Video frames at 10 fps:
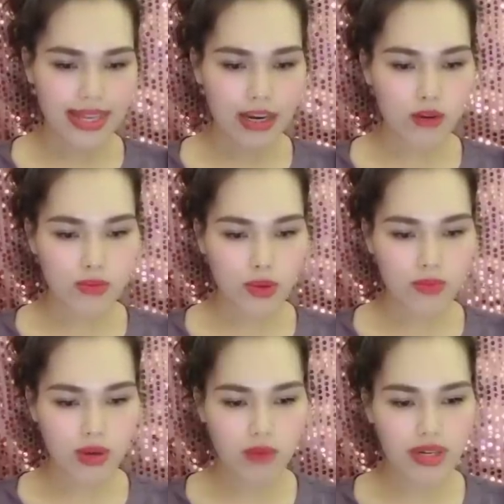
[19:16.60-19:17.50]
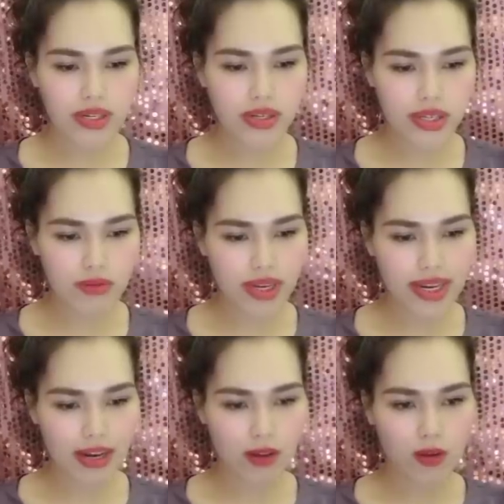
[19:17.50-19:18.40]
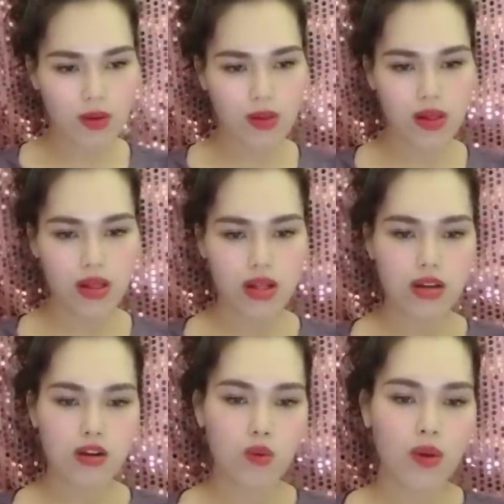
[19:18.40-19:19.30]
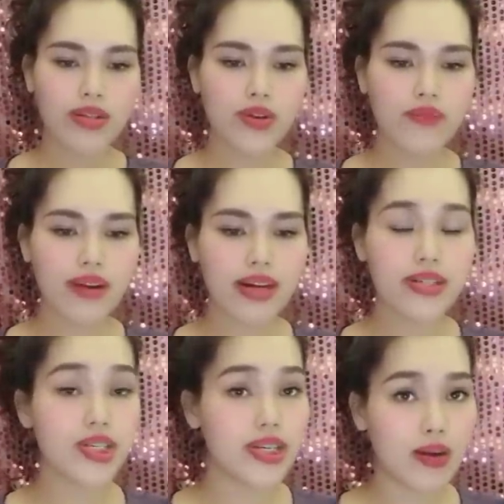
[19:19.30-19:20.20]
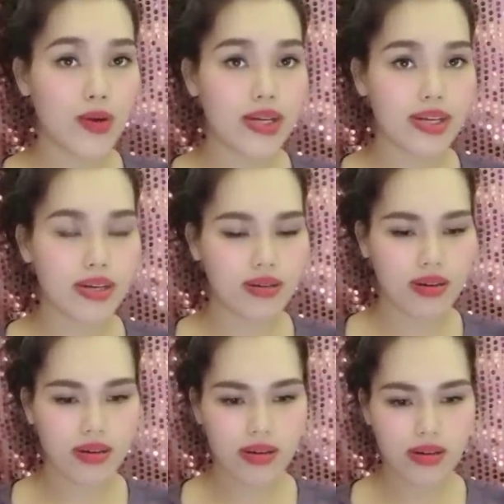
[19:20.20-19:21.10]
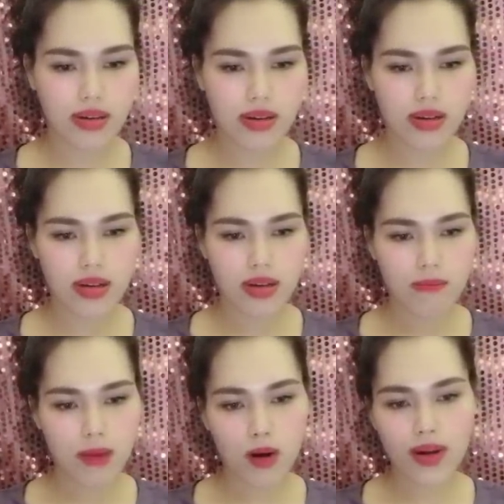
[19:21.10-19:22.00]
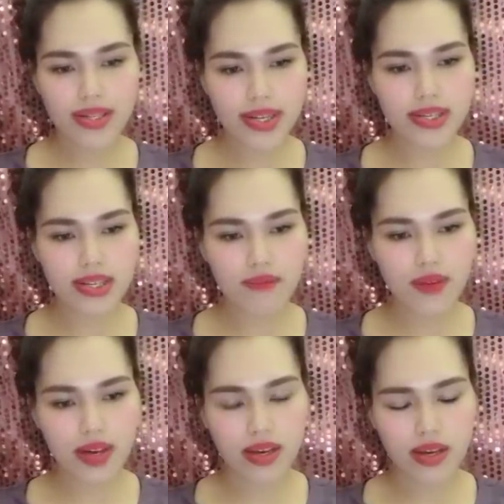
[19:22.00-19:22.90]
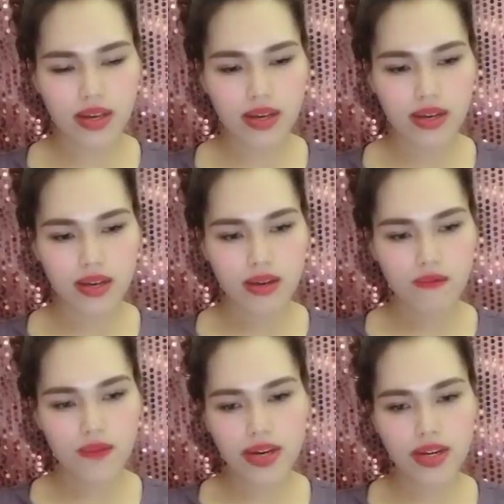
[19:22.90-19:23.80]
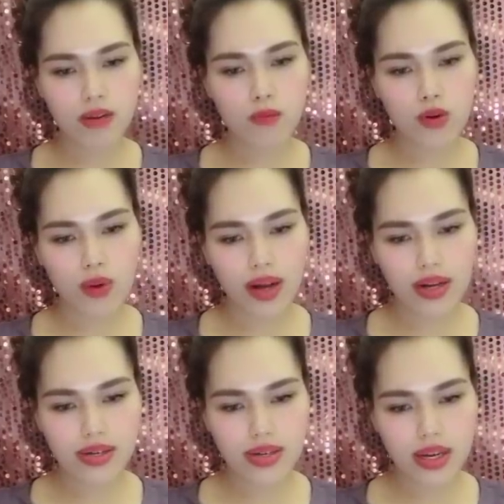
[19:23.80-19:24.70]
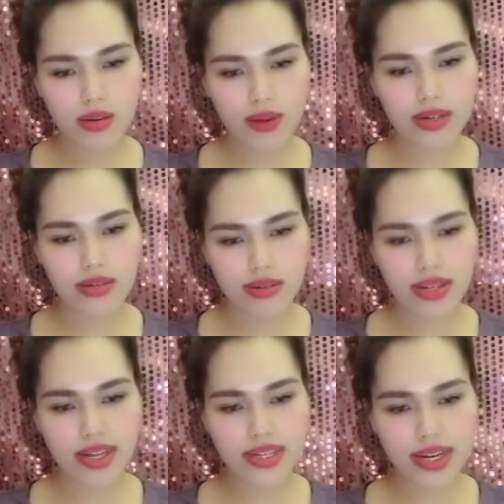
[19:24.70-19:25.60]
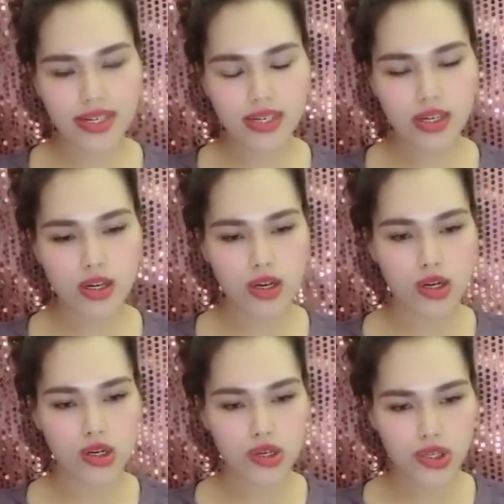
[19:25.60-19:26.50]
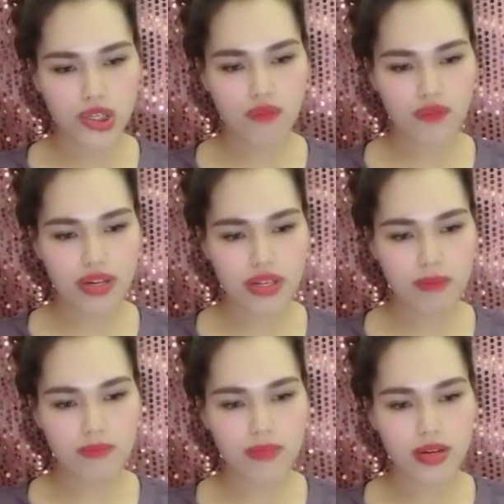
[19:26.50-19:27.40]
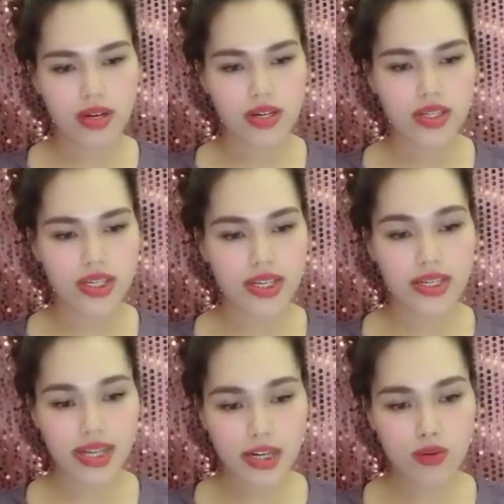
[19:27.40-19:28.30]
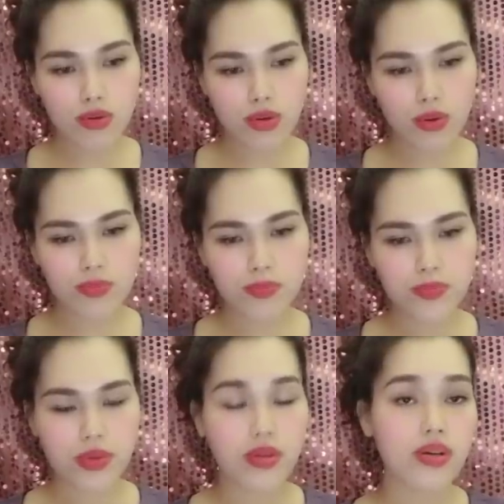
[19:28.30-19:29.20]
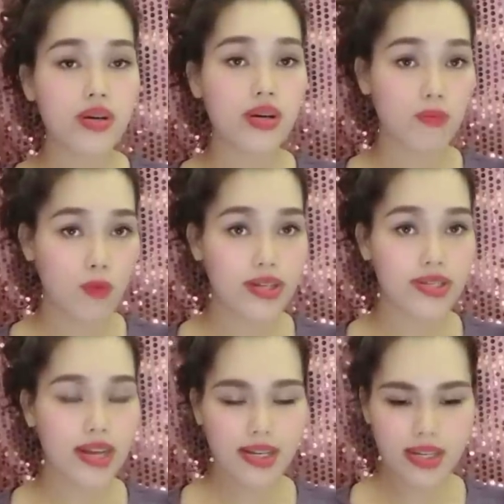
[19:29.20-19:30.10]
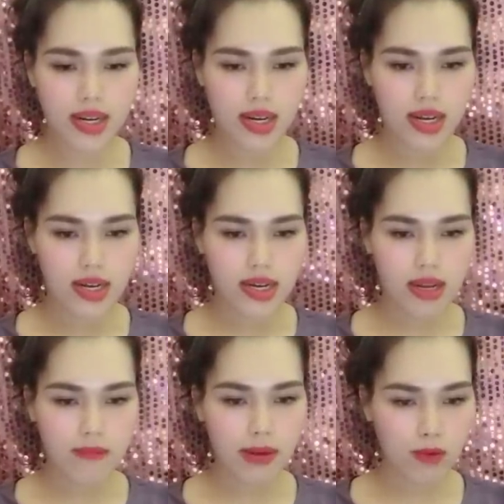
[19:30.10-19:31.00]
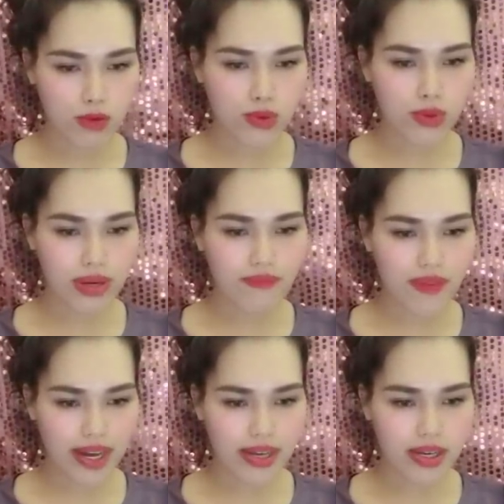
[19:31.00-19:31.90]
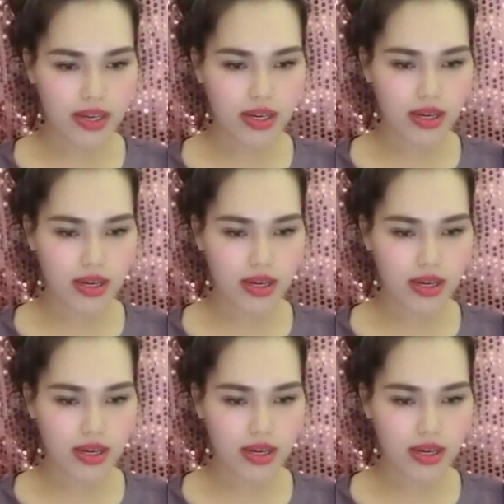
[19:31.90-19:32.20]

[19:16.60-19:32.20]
Anh ta lúng túng không biết giới thiệu thế nào. Quá choáng váng chị lao ngay ra cửa. Mở quán xe ra về. Vừa đi được một quãng đến đoạn đường rẽ trái. Do phân tâm, chị đã rẽ đột ngột. Không quan sát nên bị một ô tô đâm phải.